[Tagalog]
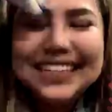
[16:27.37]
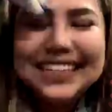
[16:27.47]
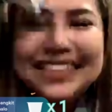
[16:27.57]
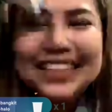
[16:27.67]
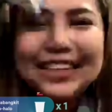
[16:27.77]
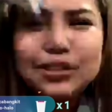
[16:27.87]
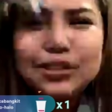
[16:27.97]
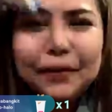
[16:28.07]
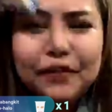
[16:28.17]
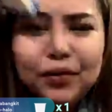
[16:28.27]
Thank you sa pag-follow.
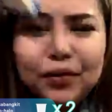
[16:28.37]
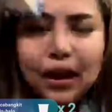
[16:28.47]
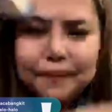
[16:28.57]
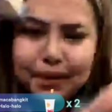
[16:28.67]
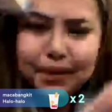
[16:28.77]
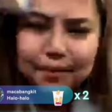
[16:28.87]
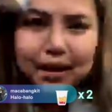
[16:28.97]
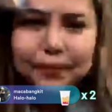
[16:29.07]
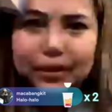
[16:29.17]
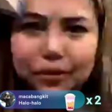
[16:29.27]
Grabe, malapit
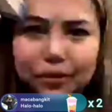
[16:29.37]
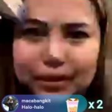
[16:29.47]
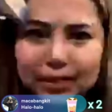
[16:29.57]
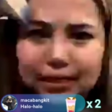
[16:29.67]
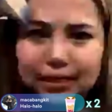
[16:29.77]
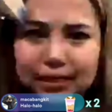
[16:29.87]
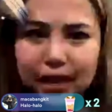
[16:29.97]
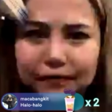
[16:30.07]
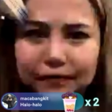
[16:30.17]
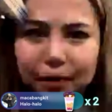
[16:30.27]
ako mag 6K
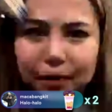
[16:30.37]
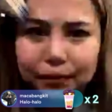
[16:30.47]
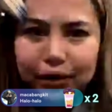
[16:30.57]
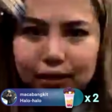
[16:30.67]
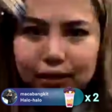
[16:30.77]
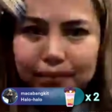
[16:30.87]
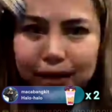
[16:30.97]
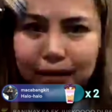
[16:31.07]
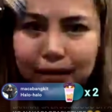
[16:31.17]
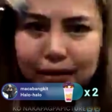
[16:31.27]
followers. Baka
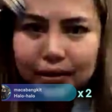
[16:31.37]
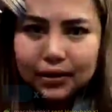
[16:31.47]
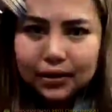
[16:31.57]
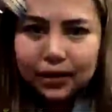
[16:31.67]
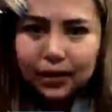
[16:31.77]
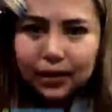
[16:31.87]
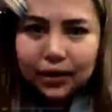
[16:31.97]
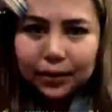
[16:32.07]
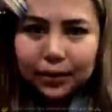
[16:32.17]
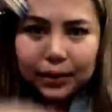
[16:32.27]
naman.
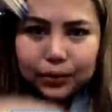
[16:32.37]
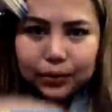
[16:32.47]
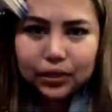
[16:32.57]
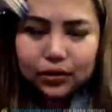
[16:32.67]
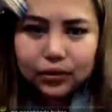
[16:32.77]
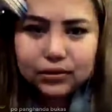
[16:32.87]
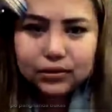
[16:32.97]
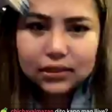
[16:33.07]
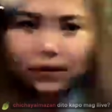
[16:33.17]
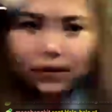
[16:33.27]
Paabutin nyo na ako 6K
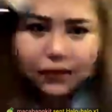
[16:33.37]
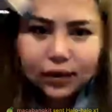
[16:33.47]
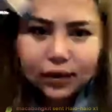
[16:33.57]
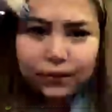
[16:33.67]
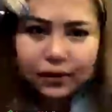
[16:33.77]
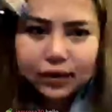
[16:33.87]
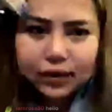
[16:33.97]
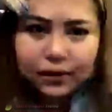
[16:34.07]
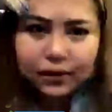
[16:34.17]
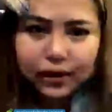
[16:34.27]
followers.
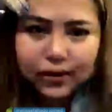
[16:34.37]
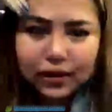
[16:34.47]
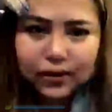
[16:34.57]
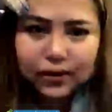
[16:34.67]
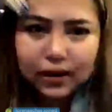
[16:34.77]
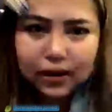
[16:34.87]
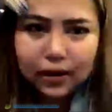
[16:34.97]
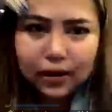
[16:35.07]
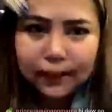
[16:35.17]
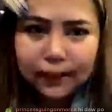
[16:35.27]
200 na lang.
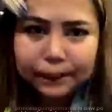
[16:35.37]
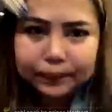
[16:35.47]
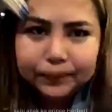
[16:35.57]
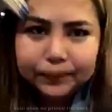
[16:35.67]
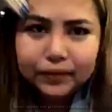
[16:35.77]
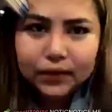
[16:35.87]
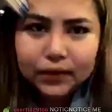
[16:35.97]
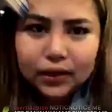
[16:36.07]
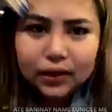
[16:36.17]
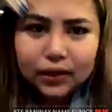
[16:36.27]

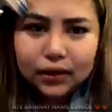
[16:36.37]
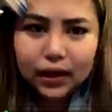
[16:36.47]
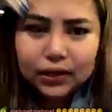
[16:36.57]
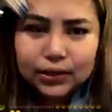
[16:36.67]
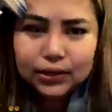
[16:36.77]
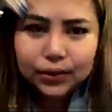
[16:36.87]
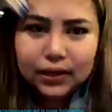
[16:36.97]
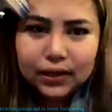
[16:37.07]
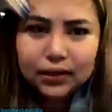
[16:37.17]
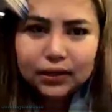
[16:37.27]
Guys,
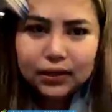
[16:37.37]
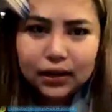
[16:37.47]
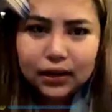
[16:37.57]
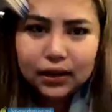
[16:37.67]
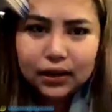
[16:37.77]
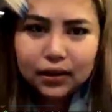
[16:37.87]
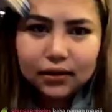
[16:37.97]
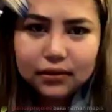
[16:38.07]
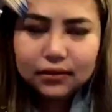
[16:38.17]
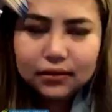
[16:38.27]
200 na lang.
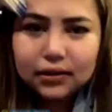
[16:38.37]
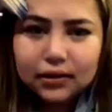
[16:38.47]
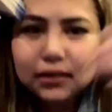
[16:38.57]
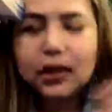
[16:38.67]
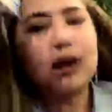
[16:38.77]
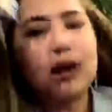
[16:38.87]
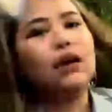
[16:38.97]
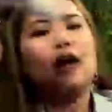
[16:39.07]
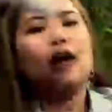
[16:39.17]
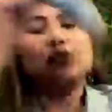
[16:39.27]
Or
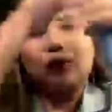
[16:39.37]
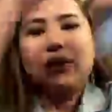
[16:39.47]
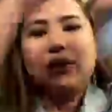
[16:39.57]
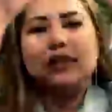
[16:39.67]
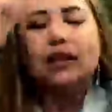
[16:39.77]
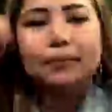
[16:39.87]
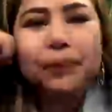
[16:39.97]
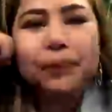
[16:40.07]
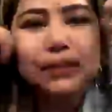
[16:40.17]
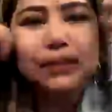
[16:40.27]
actually, 100 plus
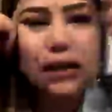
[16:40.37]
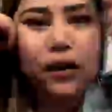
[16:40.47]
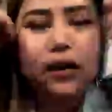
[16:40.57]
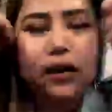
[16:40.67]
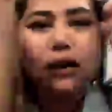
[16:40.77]
na lang.